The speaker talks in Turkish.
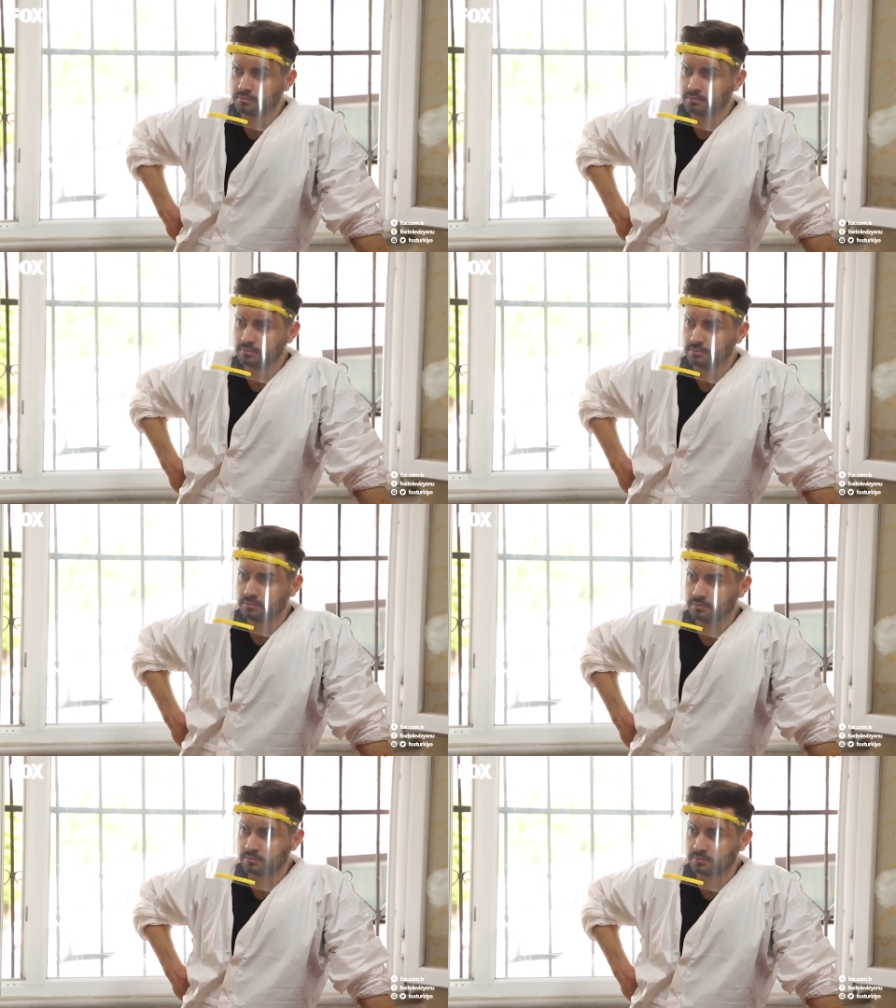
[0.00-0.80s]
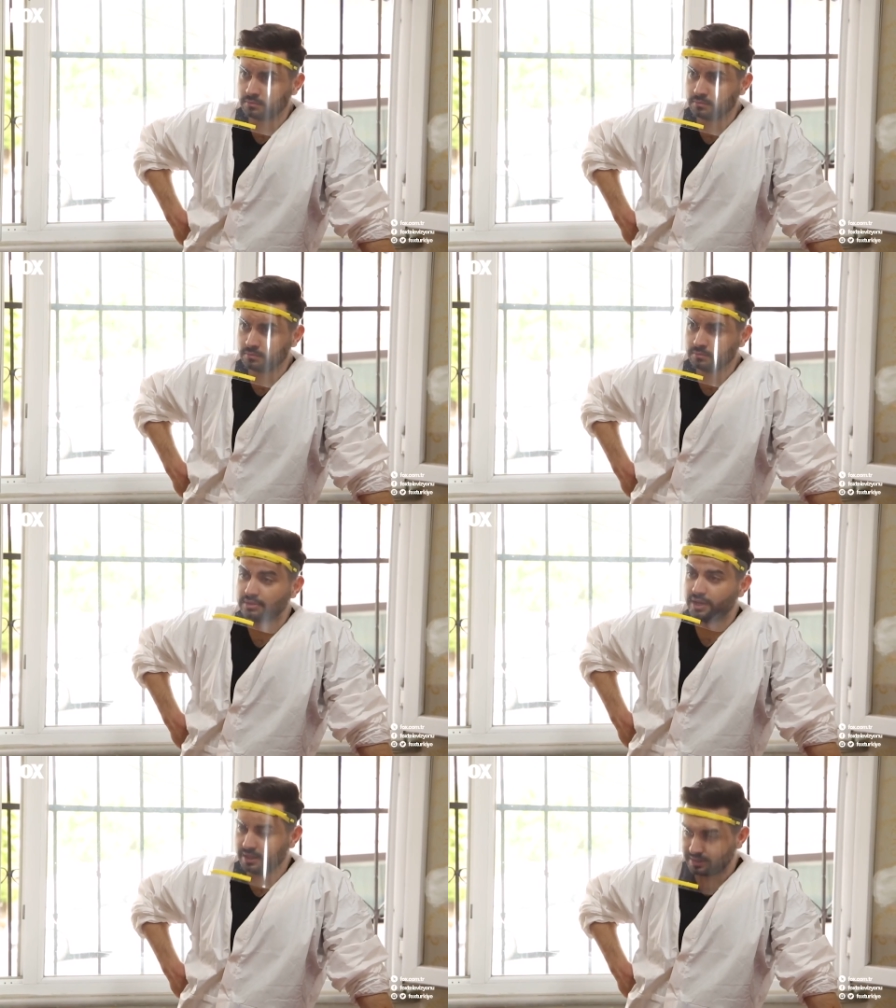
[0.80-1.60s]
Hani kızım rahat eder diye
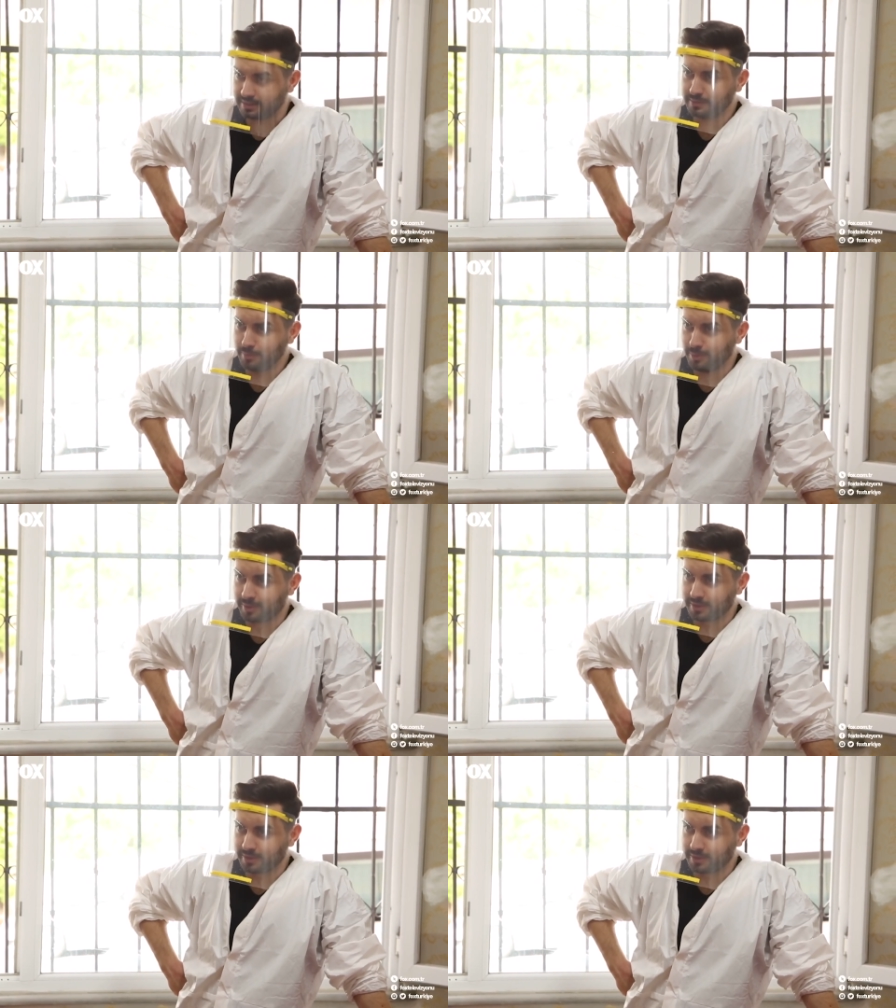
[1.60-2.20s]
düşündüm. Rahat ettin mi